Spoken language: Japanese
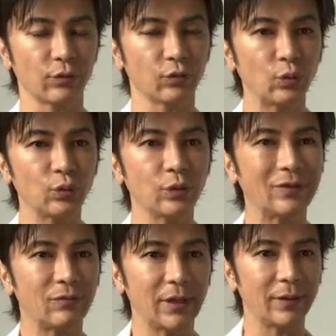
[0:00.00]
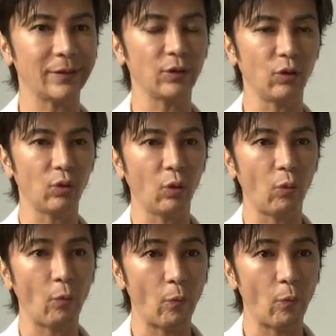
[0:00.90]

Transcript: その時はいろいろ